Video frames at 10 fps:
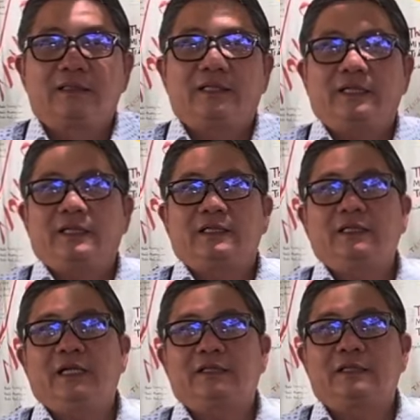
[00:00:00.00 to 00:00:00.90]
thì những đứa
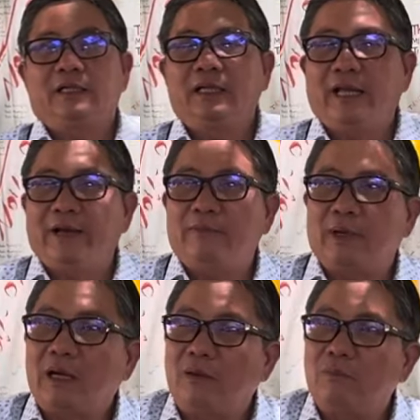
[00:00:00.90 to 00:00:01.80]
đệ tử nào mà
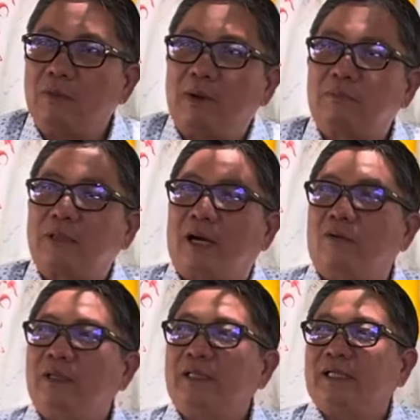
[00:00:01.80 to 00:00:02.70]
không có mong
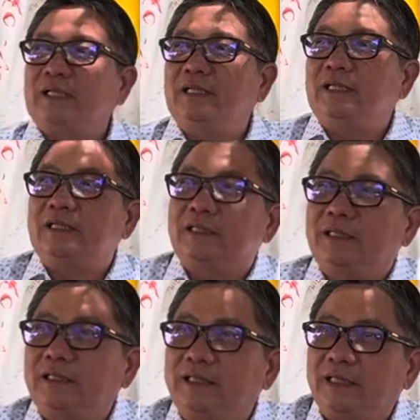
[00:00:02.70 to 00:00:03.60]
cầu á, thì cứ
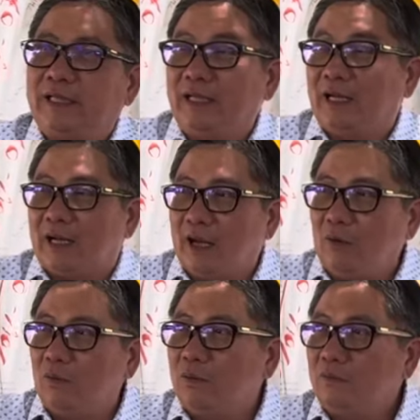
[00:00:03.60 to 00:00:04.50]
cứ cứ nghĩ là
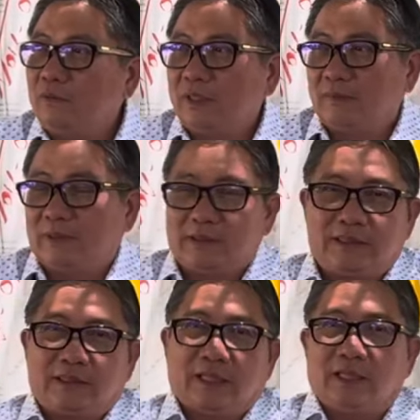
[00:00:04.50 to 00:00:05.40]
lâu nhưng mà
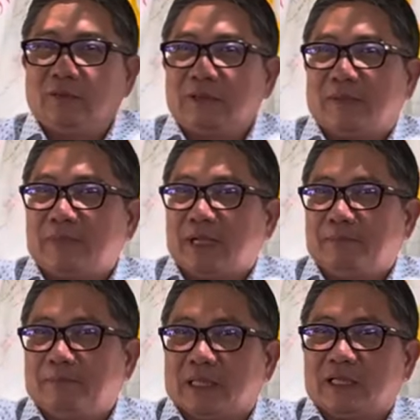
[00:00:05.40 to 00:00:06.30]
từ lúc 5
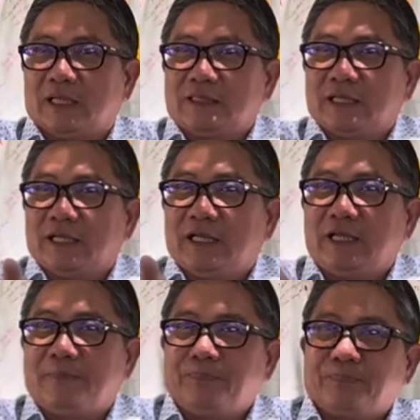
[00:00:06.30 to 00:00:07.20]
năm mà cơ trời đi